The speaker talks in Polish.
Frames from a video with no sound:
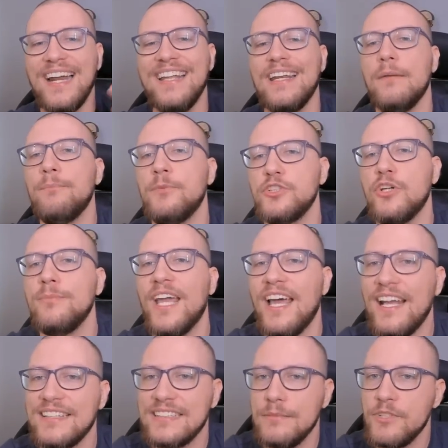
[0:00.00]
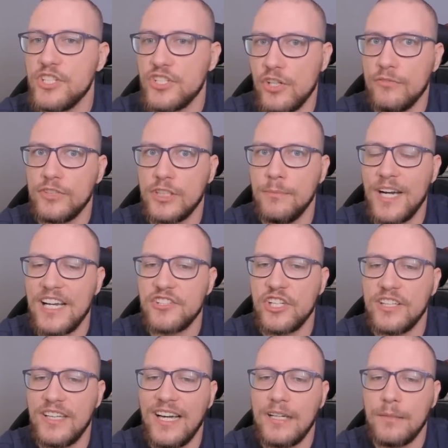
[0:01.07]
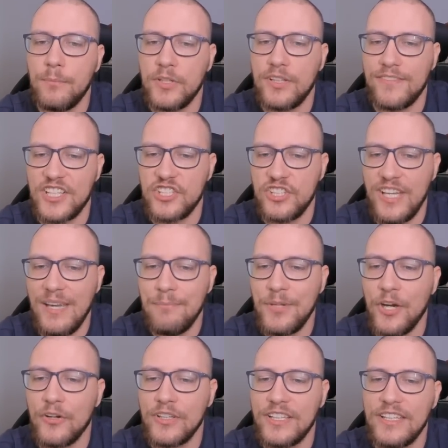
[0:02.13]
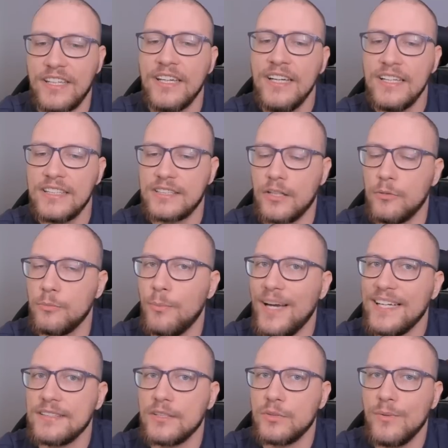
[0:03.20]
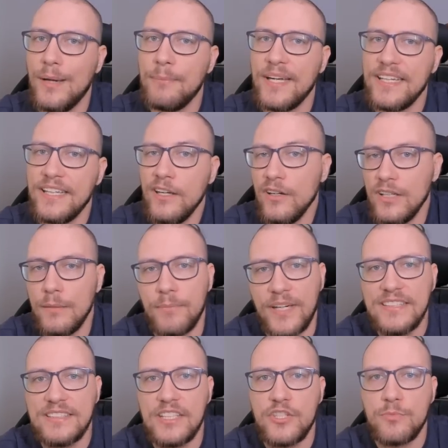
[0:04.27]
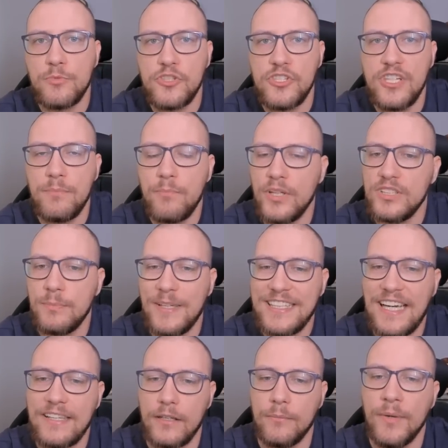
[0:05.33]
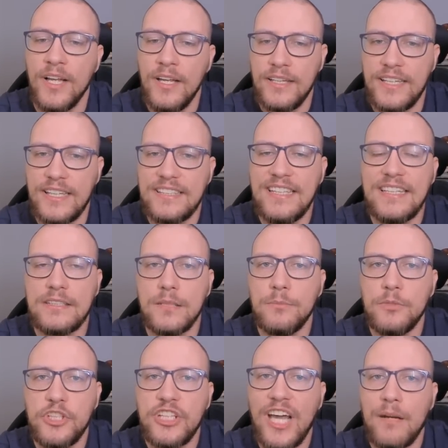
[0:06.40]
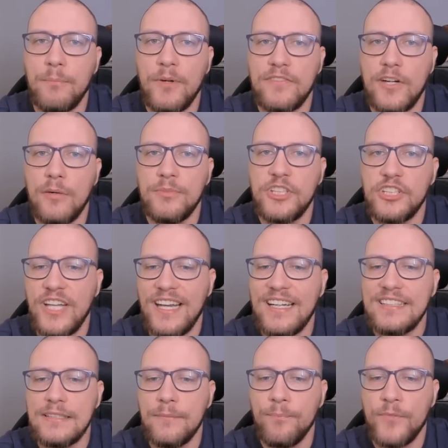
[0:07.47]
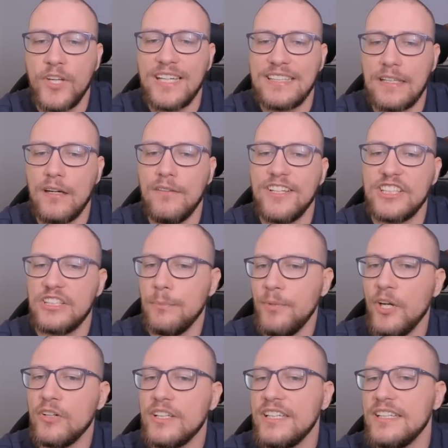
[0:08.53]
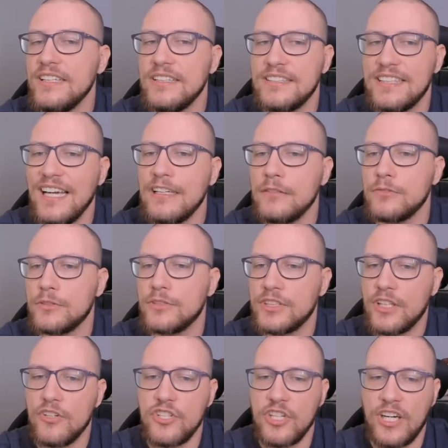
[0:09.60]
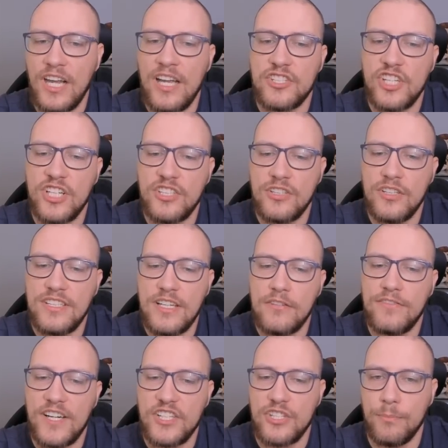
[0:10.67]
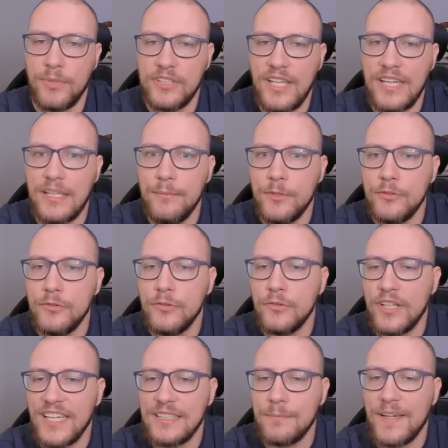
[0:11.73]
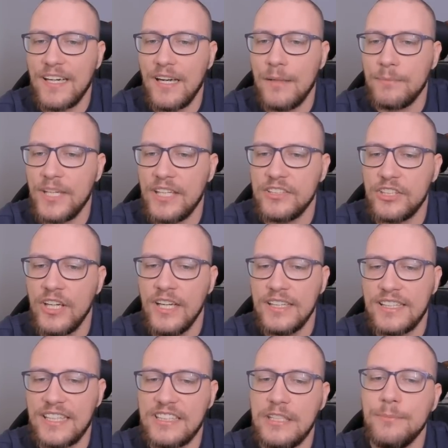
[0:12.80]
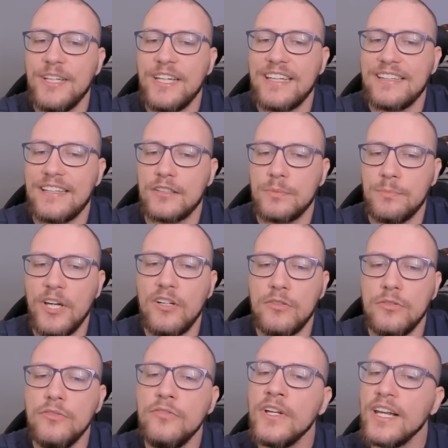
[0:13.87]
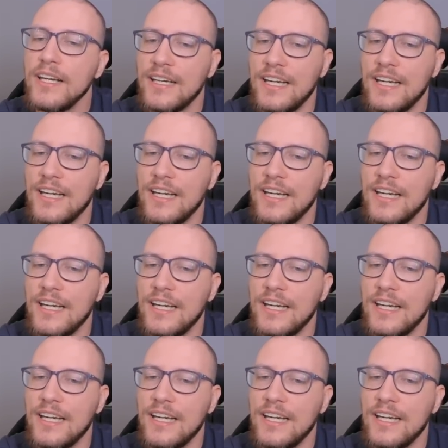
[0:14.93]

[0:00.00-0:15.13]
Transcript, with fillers: ale na poziomie arcymistrzowskim raczej tak, ponieważ te pionki są bardzo słabe i one prędzej czy później pospadają. Jedyne co musi Karpow robić teraz, to atakować te pionki, zagrał ruch skoczek A6, no i zauważcie, po takim ruchu hetman A5 tracimy jednego z pionków,